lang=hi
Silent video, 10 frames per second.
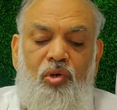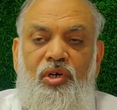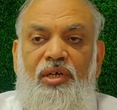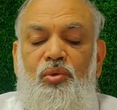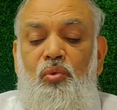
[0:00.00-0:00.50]
और
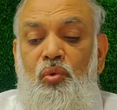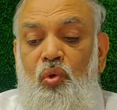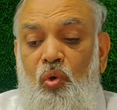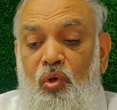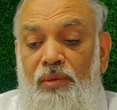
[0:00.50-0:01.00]
खातून
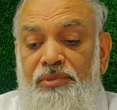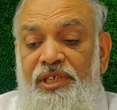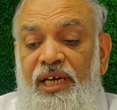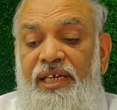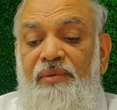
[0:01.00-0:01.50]
को हुक्म
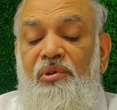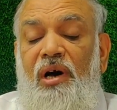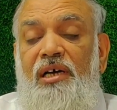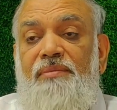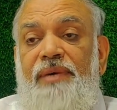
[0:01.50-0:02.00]
दिया कि वो
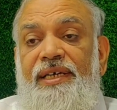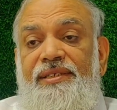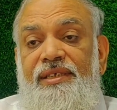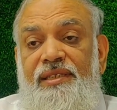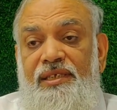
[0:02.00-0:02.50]
हक मैर
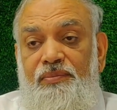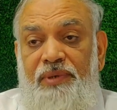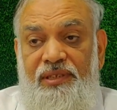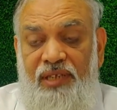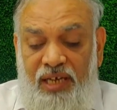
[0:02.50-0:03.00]
से
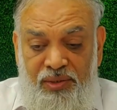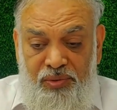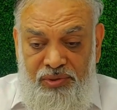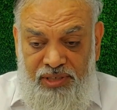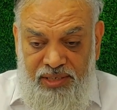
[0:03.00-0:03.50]
दस्तबरदार
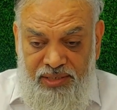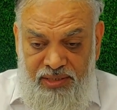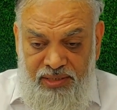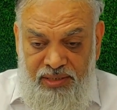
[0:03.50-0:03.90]
हो जाए